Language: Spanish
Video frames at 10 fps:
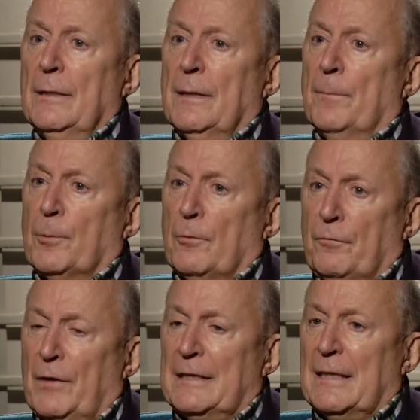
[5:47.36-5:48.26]

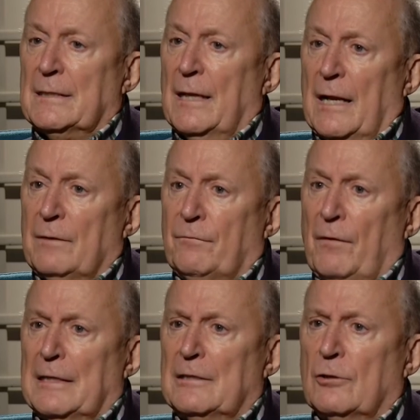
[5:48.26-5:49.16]
profetas del
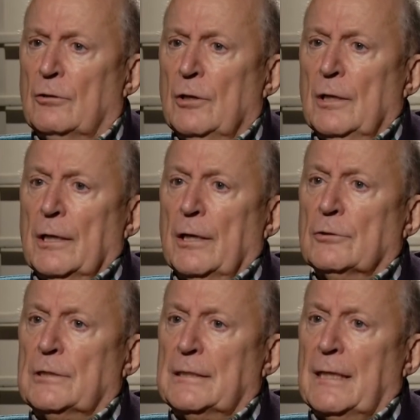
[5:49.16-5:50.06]
asfalto que
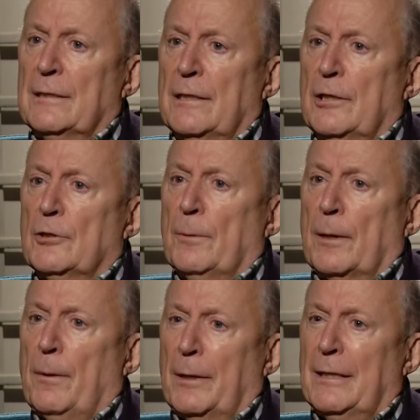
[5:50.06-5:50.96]
nos están diciendo
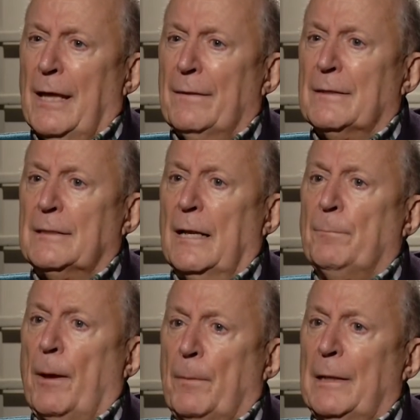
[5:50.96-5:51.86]
barbaridades del
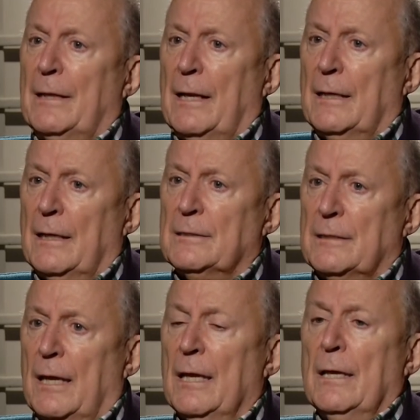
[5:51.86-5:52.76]
papel de la
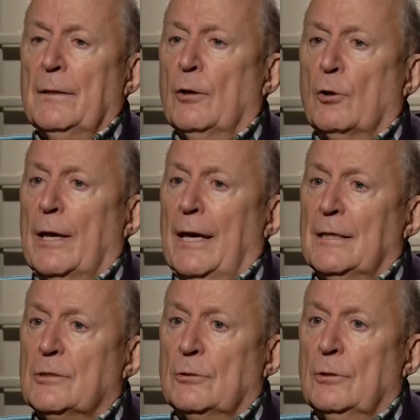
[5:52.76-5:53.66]
iglesia, de lo que ha
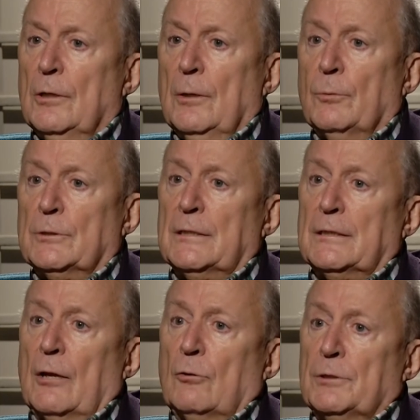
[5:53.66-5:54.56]
hecho, pues
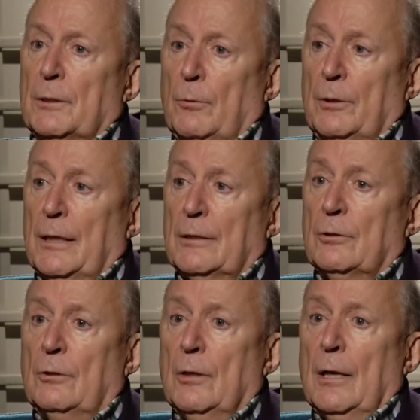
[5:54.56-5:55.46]
están
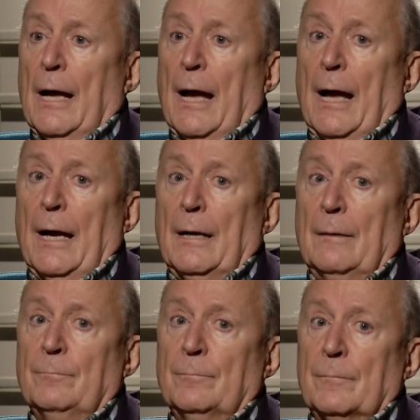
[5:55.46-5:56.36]
contribuyendo a
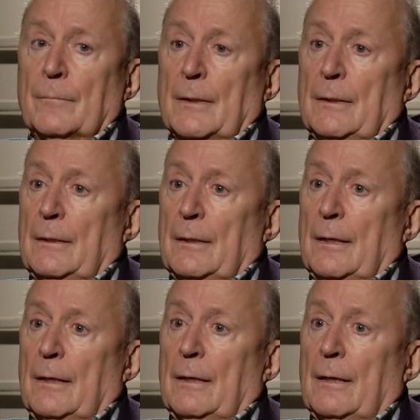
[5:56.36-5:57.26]
mm,
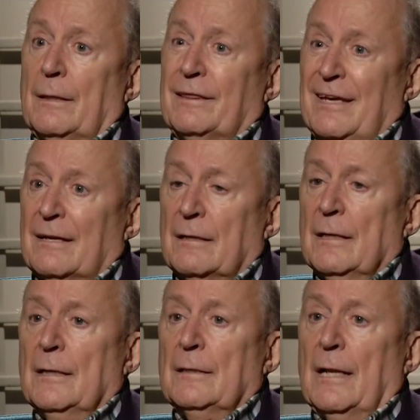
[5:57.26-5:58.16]
hacer
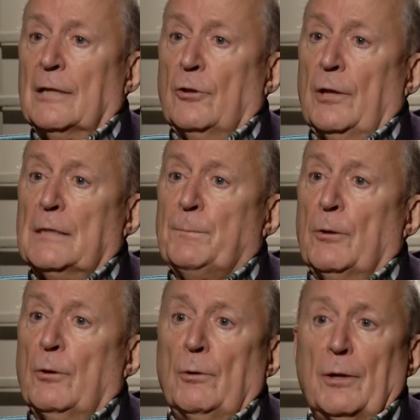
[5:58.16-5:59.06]
de la sociedad
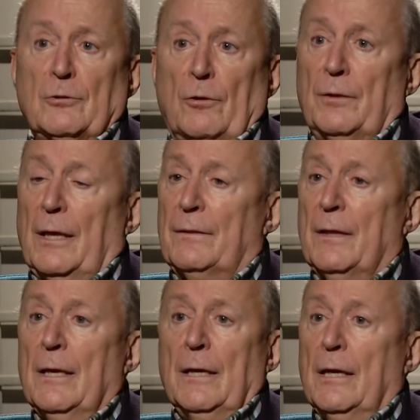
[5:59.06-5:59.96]
española una sociedad
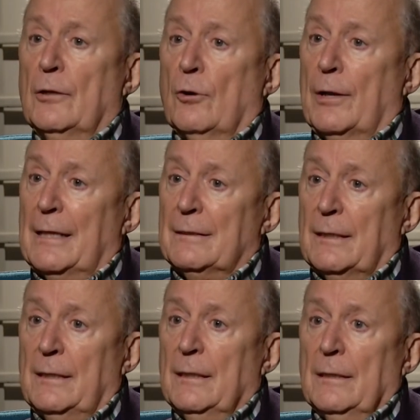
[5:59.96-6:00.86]

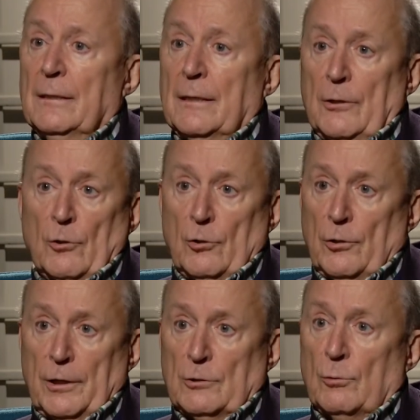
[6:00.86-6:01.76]
ignorante que no
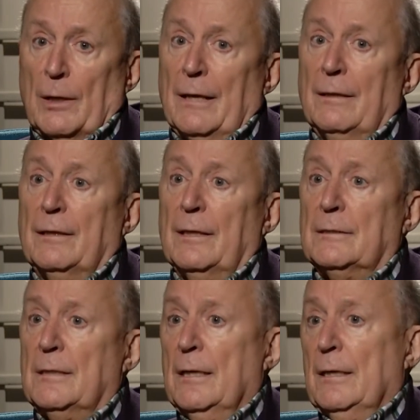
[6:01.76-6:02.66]
conoce sus
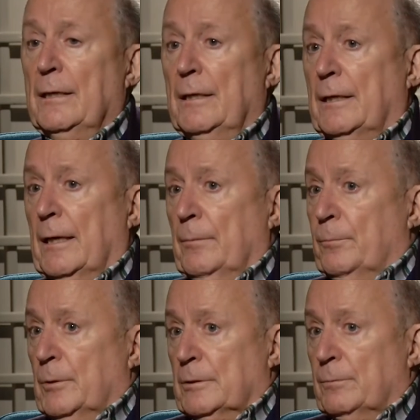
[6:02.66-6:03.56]
raíces, y que pues